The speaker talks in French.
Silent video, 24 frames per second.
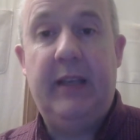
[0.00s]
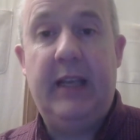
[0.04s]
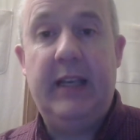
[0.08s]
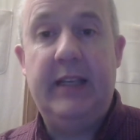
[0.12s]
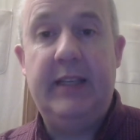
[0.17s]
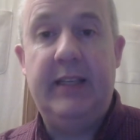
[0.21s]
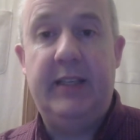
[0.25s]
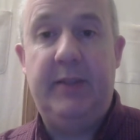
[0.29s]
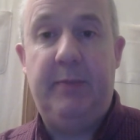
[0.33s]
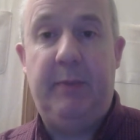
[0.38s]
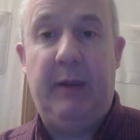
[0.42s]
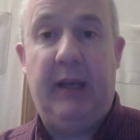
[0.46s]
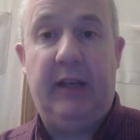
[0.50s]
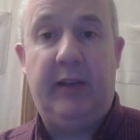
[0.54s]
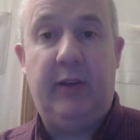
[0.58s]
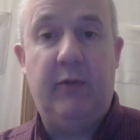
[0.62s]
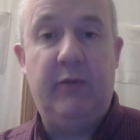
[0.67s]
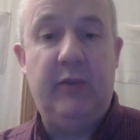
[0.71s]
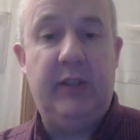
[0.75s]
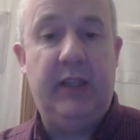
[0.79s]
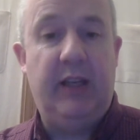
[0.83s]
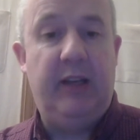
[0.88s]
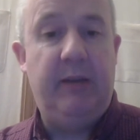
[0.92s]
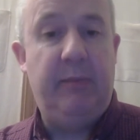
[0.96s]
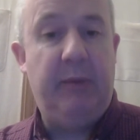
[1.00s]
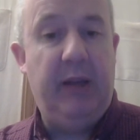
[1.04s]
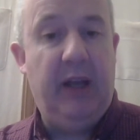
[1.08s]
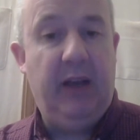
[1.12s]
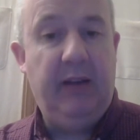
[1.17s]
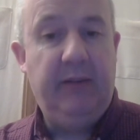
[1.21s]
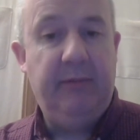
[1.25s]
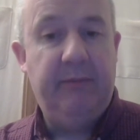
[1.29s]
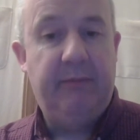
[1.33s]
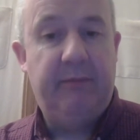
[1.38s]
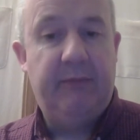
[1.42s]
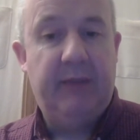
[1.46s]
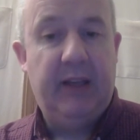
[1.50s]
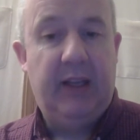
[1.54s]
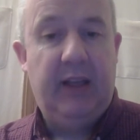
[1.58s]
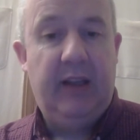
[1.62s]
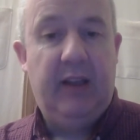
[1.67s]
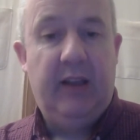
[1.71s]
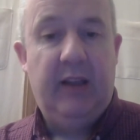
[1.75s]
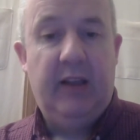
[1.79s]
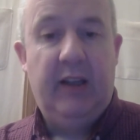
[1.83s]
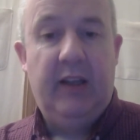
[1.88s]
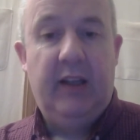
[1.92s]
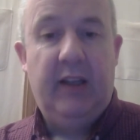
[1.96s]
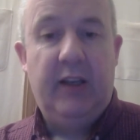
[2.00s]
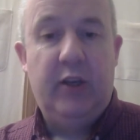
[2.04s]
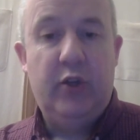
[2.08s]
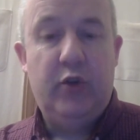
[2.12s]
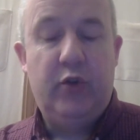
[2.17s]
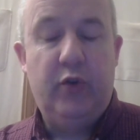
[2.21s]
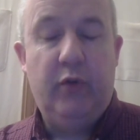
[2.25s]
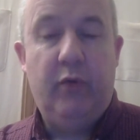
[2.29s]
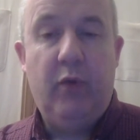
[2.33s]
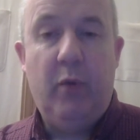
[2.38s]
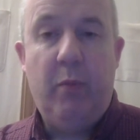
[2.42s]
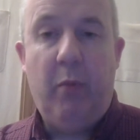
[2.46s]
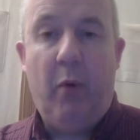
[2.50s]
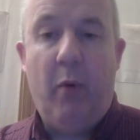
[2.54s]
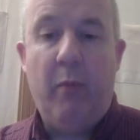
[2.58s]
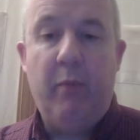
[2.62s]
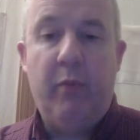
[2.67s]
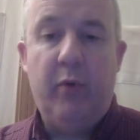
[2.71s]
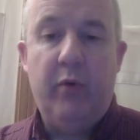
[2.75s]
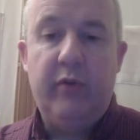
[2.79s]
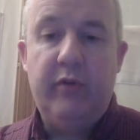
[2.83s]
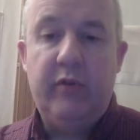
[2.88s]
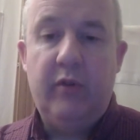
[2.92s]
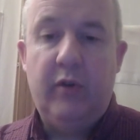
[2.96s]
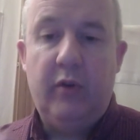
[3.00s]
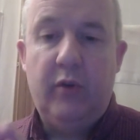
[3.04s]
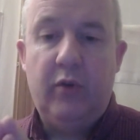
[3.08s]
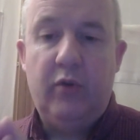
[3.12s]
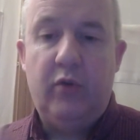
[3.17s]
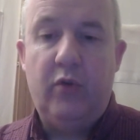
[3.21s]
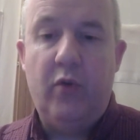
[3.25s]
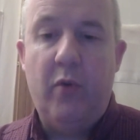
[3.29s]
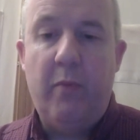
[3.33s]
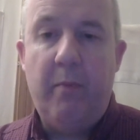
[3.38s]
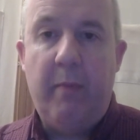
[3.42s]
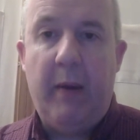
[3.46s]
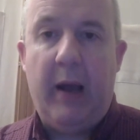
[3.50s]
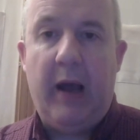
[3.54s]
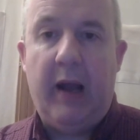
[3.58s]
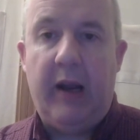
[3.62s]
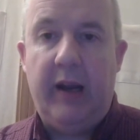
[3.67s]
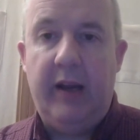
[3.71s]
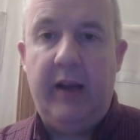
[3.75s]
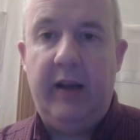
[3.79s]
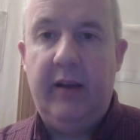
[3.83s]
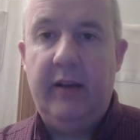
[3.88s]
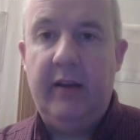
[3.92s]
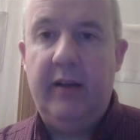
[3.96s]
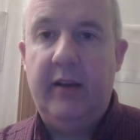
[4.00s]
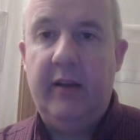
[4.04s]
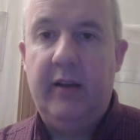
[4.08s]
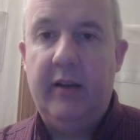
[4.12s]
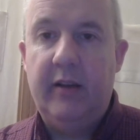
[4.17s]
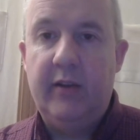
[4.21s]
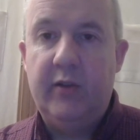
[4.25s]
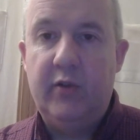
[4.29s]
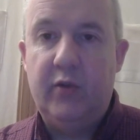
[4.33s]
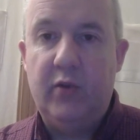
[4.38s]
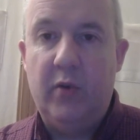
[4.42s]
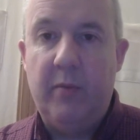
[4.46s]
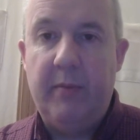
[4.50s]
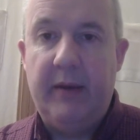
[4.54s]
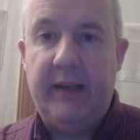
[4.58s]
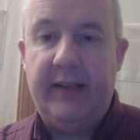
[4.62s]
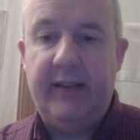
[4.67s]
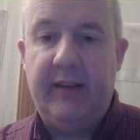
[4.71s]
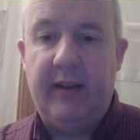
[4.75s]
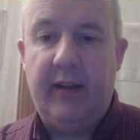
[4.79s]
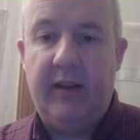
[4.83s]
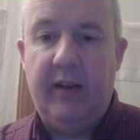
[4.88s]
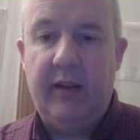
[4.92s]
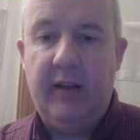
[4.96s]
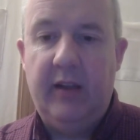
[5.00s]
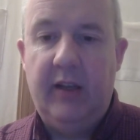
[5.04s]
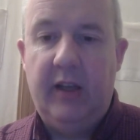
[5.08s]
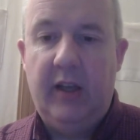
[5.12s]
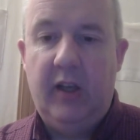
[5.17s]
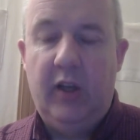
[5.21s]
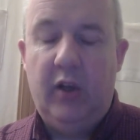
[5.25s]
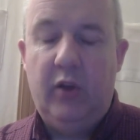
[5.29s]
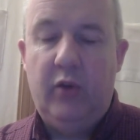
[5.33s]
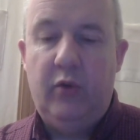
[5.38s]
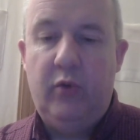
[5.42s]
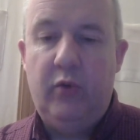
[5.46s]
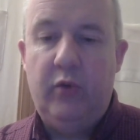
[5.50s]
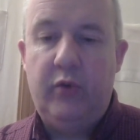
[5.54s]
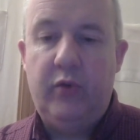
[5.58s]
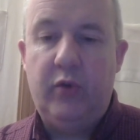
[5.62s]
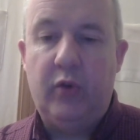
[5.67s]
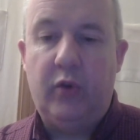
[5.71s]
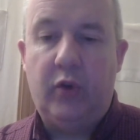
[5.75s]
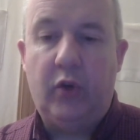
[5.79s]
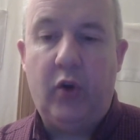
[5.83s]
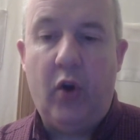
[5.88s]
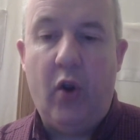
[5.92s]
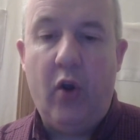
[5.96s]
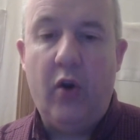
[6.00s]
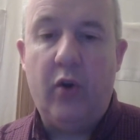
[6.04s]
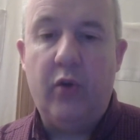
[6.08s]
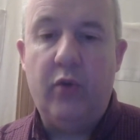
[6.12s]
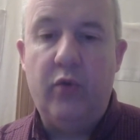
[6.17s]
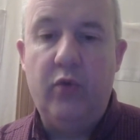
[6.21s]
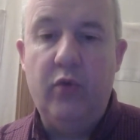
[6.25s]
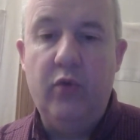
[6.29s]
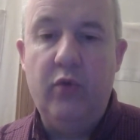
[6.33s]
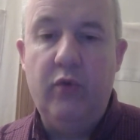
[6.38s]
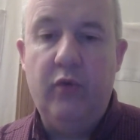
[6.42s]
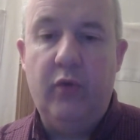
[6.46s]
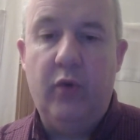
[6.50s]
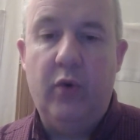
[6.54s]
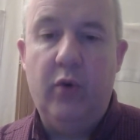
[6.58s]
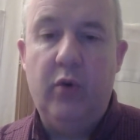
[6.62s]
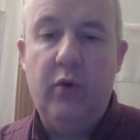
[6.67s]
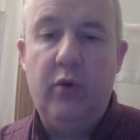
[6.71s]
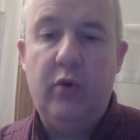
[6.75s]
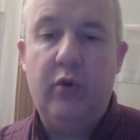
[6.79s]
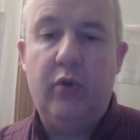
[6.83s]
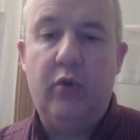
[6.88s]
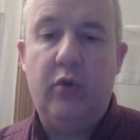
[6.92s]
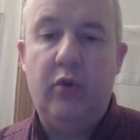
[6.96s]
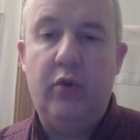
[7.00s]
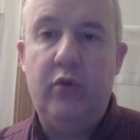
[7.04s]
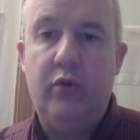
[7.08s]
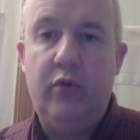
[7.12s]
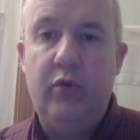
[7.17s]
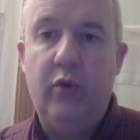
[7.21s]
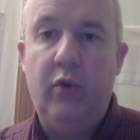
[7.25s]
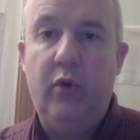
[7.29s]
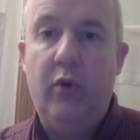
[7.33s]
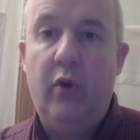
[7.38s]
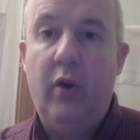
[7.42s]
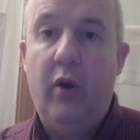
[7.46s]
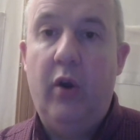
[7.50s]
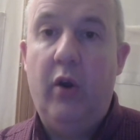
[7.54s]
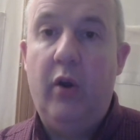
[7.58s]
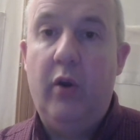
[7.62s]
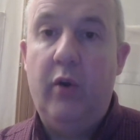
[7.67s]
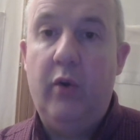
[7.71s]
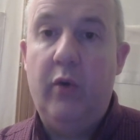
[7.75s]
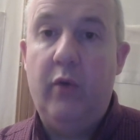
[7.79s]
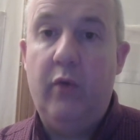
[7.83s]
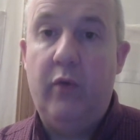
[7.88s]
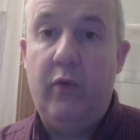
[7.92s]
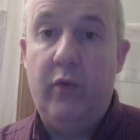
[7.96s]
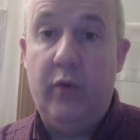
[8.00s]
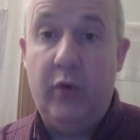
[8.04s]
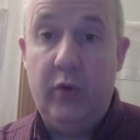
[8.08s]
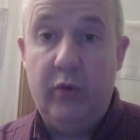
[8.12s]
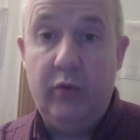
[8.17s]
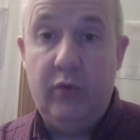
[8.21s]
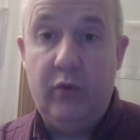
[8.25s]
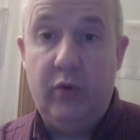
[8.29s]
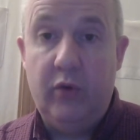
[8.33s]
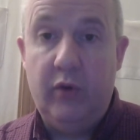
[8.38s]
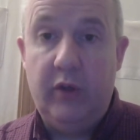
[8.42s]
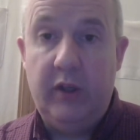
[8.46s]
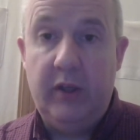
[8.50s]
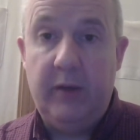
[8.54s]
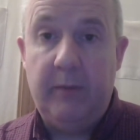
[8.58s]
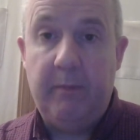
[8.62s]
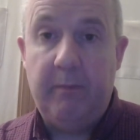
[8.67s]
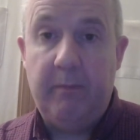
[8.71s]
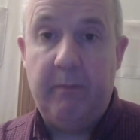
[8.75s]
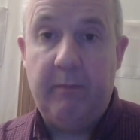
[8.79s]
J'espère que vous allez bien. Je vous propose de parler ce matin de ce cœur nouveau que Dieu veut nous donner.